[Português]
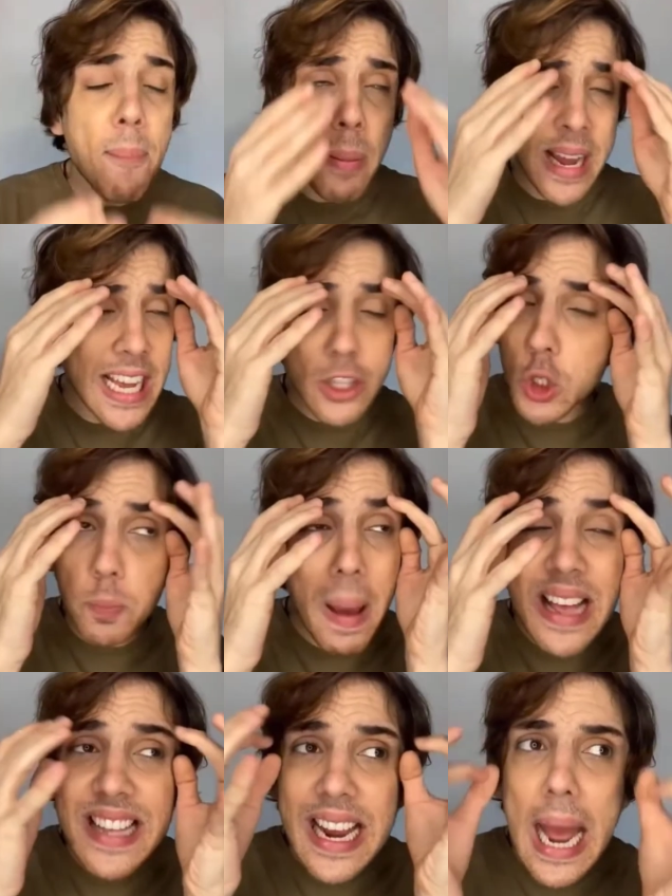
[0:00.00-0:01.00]
Apanhei dos
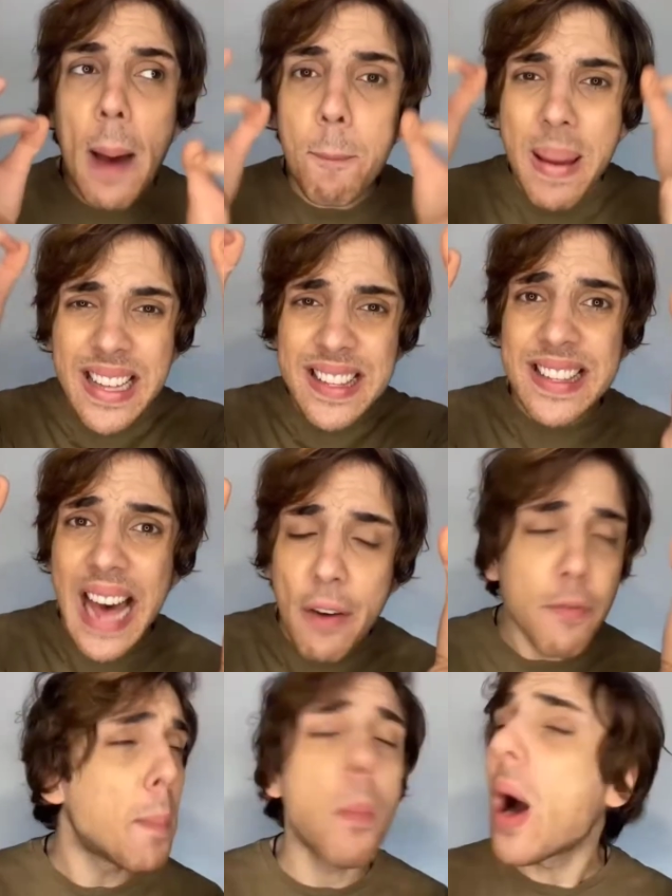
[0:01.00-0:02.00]
pés a
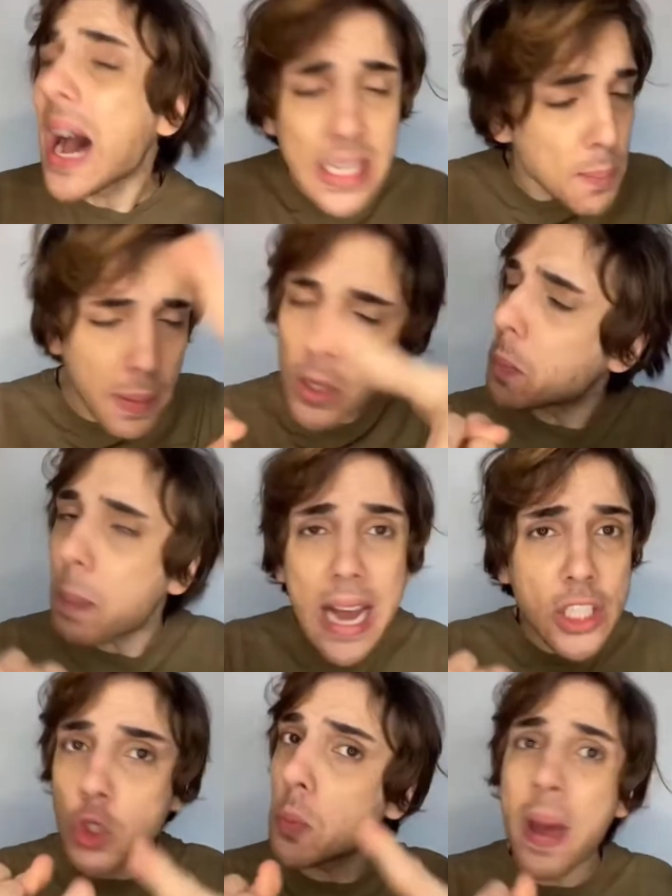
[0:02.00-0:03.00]
cabeça. Foi porrada em plano
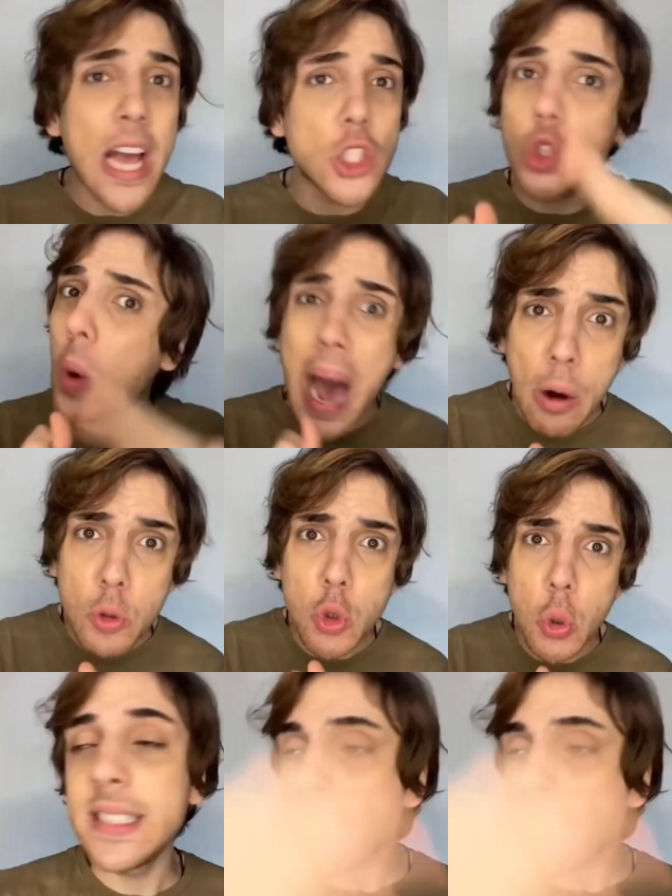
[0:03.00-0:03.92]
baixo, médio, alto.